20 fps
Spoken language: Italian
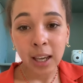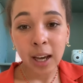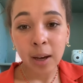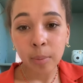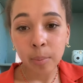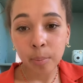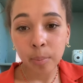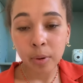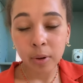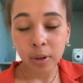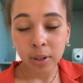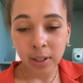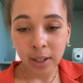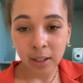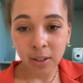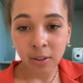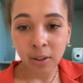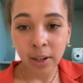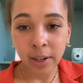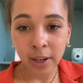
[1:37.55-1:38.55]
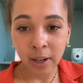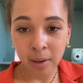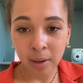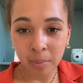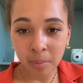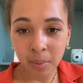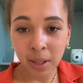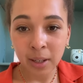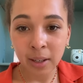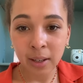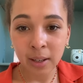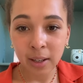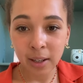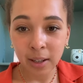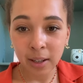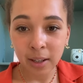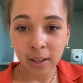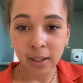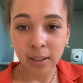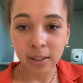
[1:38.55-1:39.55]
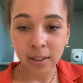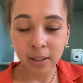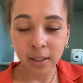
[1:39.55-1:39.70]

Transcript: ha portato realmente